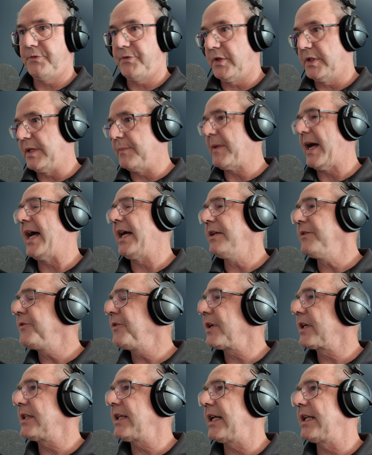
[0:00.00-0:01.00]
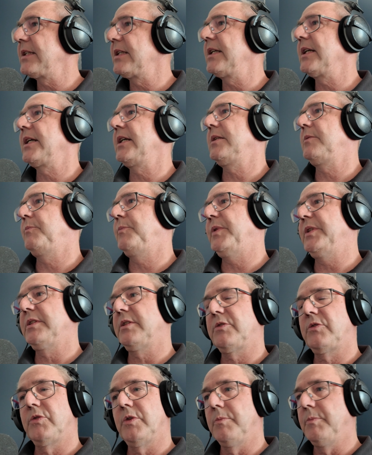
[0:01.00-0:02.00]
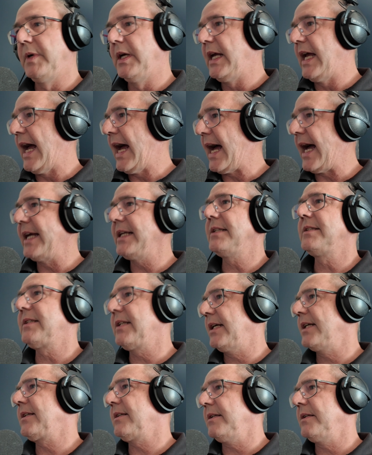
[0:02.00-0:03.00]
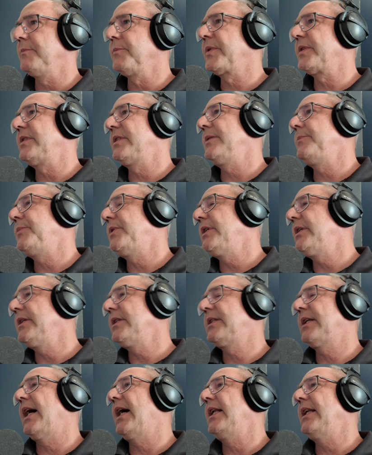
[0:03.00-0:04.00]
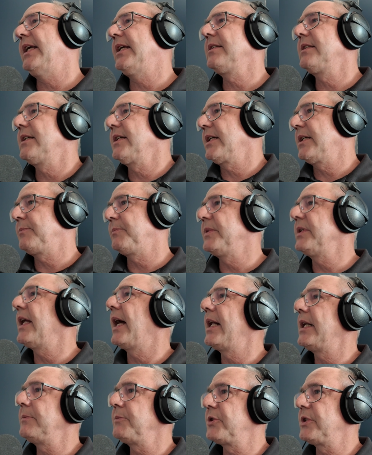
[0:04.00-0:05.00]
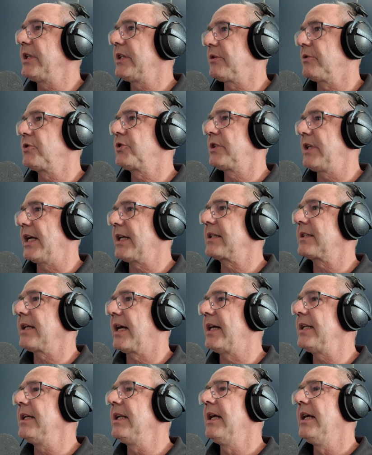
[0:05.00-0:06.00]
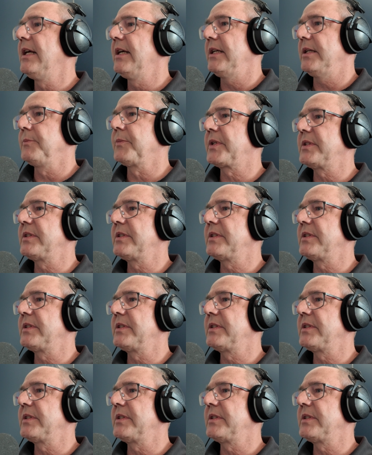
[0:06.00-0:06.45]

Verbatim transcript: Von einem einfachen Endgerät bis zum Hightech, im Prinzip Digital-Endgerät mit allem Schnick und Schnack dran. Im